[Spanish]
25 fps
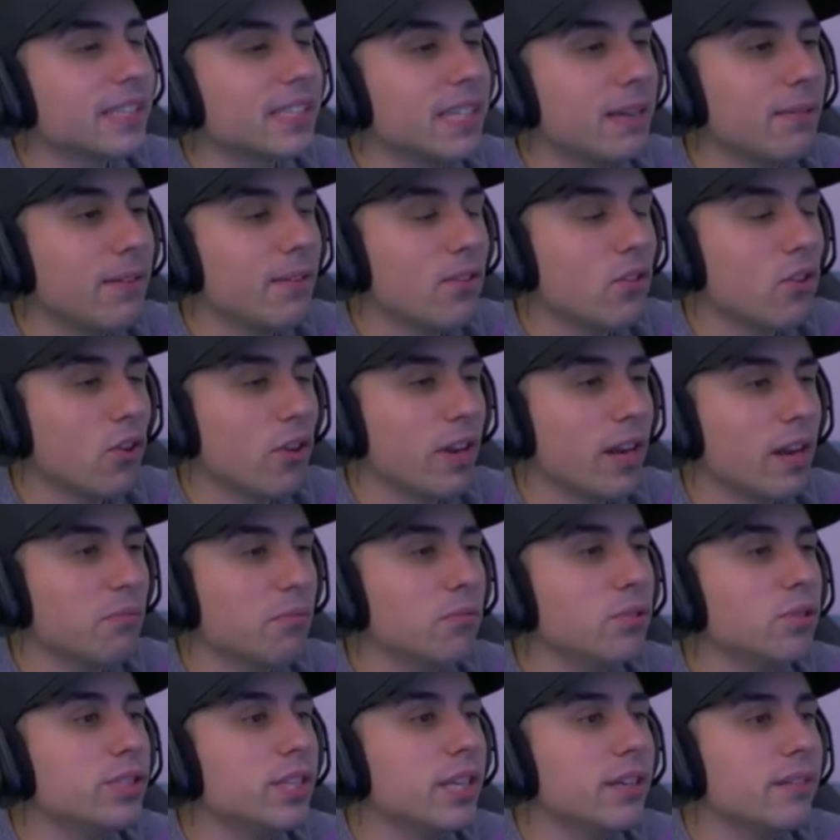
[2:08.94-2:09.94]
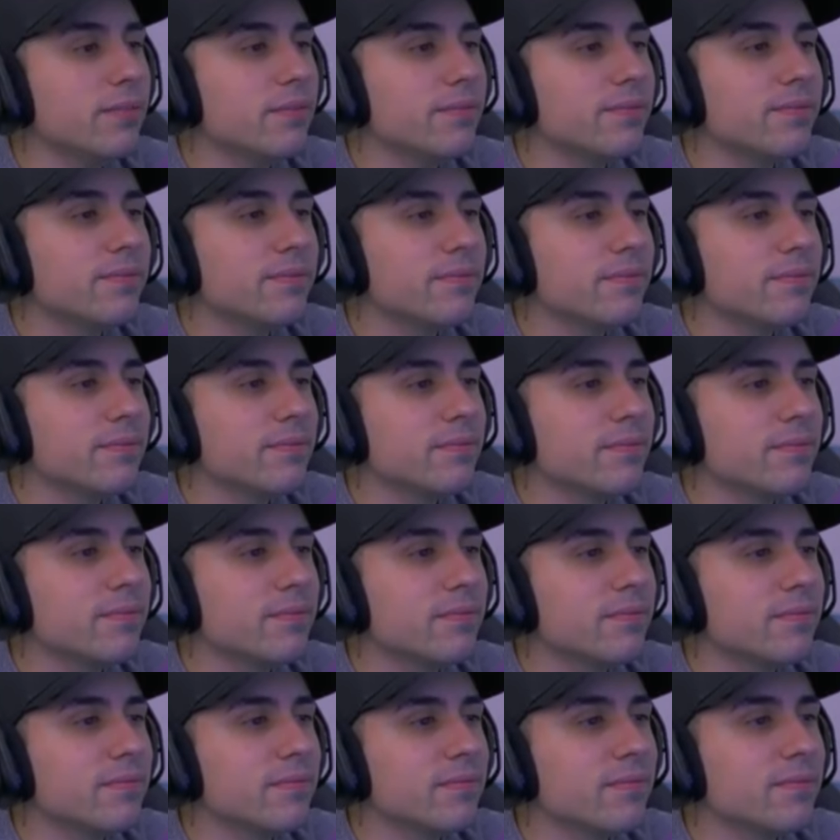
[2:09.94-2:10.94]
hablando con el Musa?
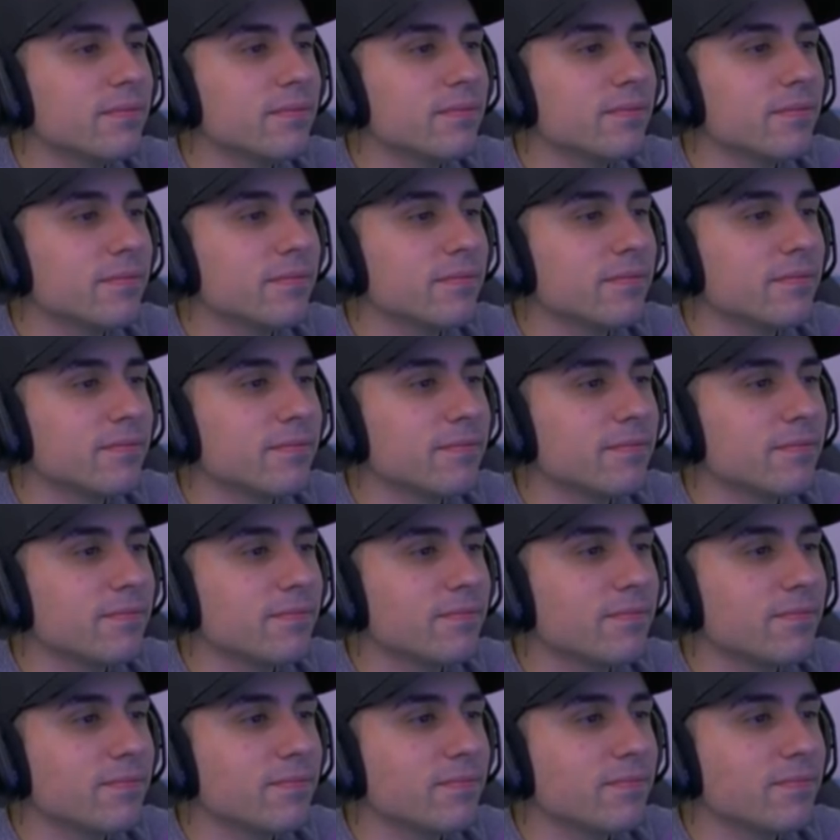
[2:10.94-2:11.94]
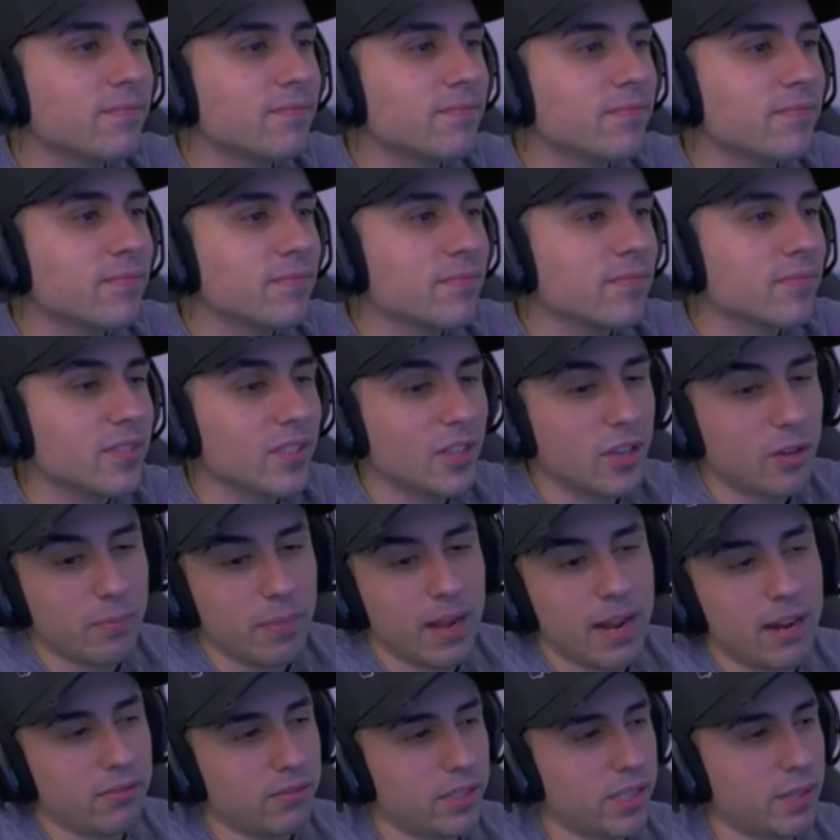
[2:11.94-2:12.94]
Sí, está enfadado contigo.
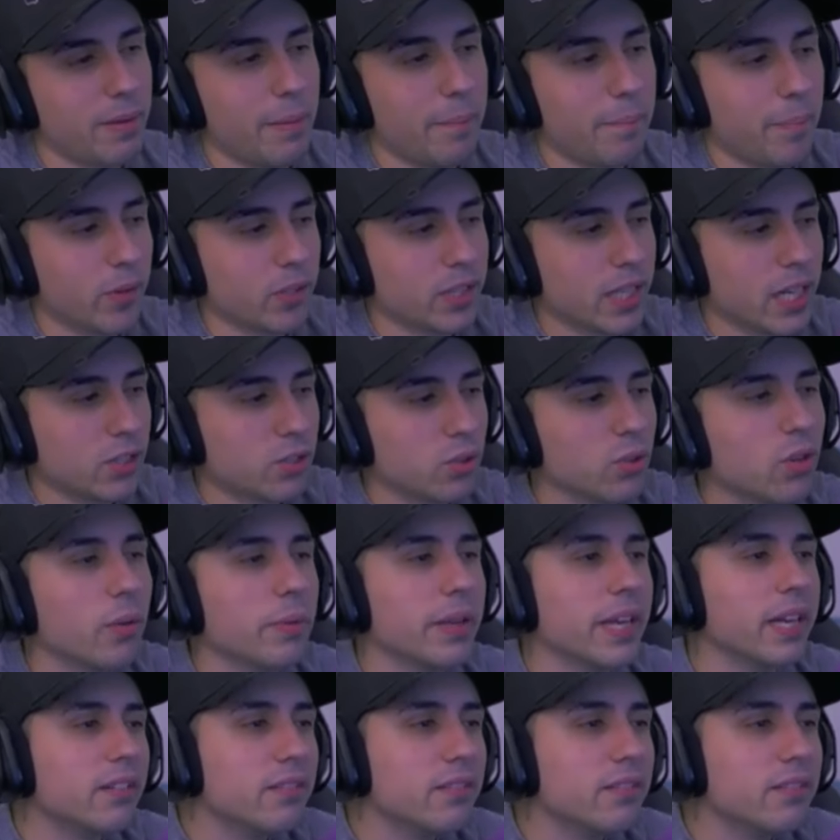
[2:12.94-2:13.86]
Normal, si me empotra su novia.